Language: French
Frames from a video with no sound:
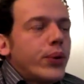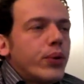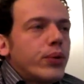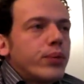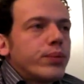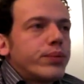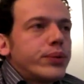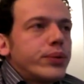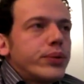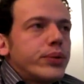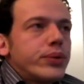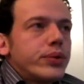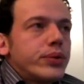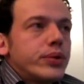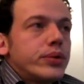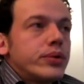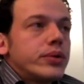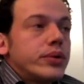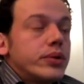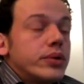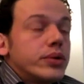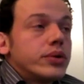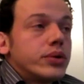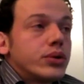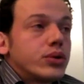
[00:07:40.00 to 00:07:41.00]
on peut.
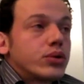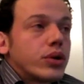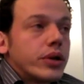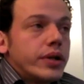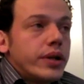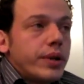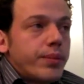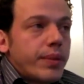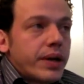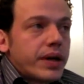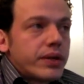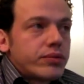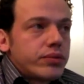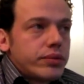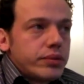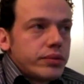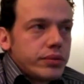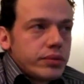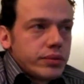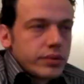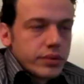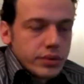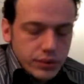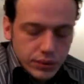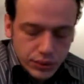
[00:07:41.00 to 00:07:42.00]
Euh, je connais pas tout.
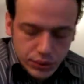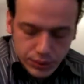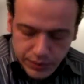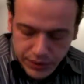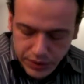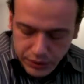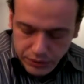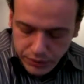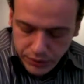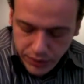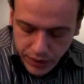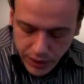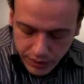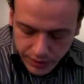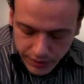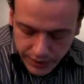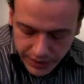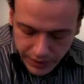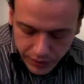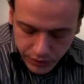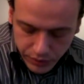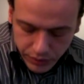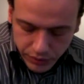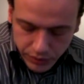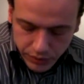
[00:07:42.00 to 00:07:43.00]
Je suis pas Google,
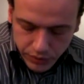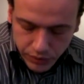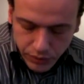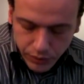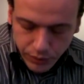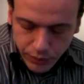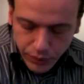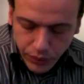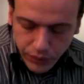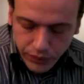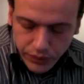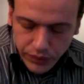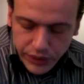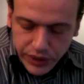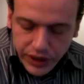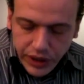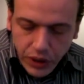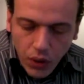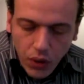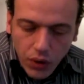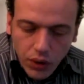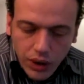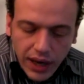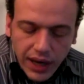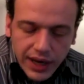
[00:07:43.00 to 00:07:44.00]
mais on, peut
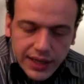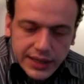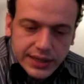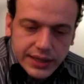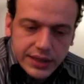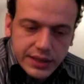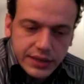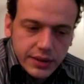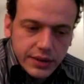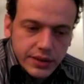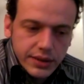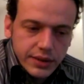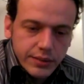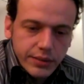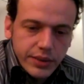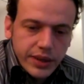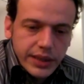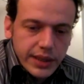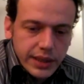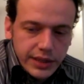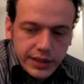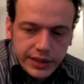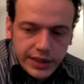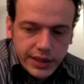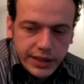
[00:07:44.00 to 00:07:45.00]
revenir en grâce. Euh,
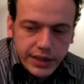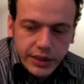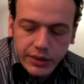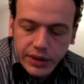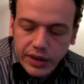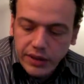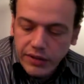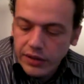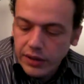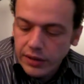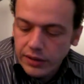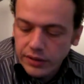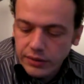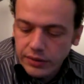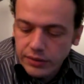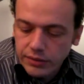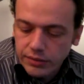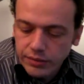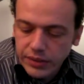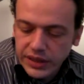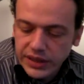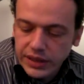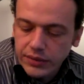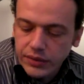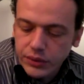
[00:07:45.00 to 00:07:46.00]
mais c'était une,
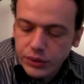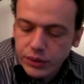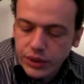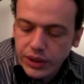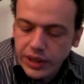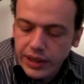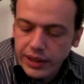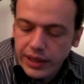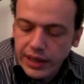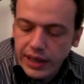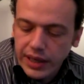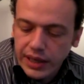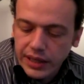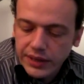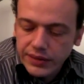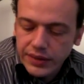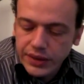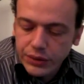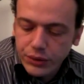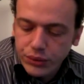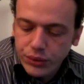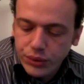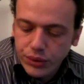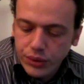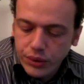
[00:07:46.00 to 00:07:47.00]
une, mésaventure qui était
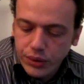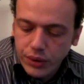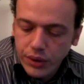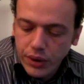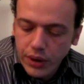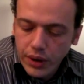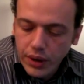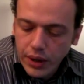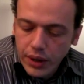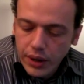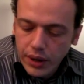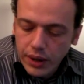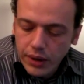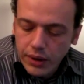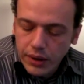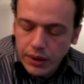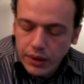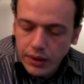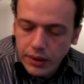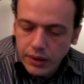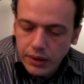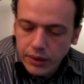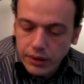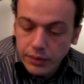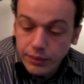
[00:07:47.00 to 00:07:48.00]
arrivée sur
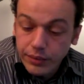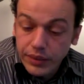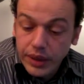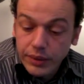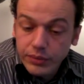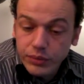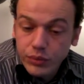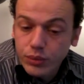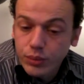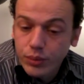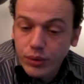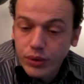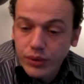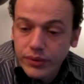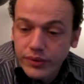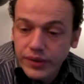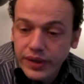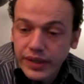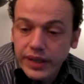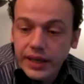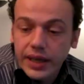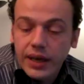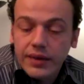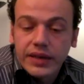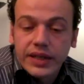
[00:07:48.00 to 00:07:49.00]
euh,
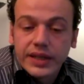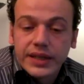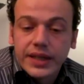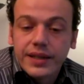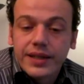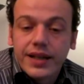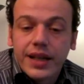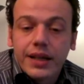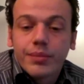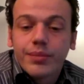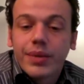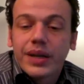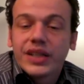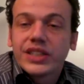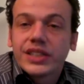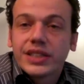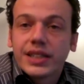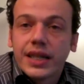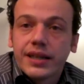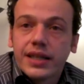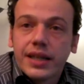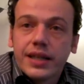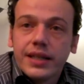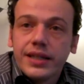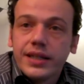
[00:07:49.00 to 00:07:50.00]
BMW avec des tas de pages
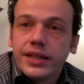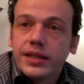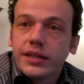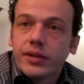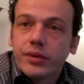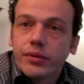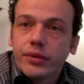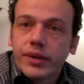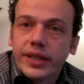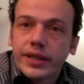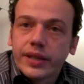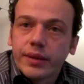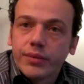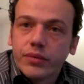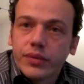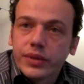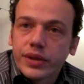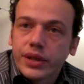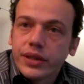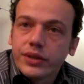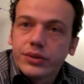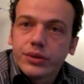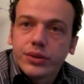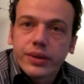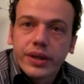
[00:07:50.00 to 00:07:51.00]
satellites qui ont été
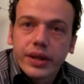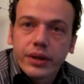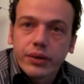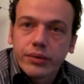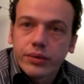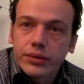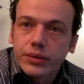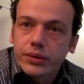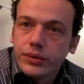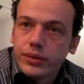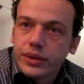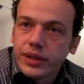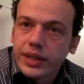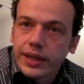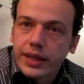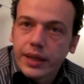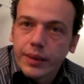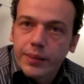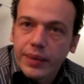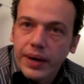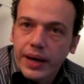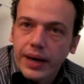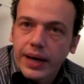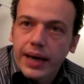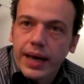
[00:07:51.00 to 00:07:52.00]
montées sur des contenus qui
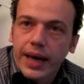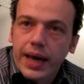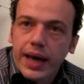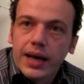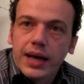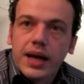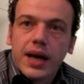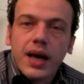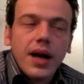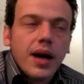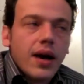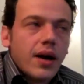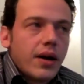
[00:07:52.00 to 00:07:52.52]
n'étaient pas réels,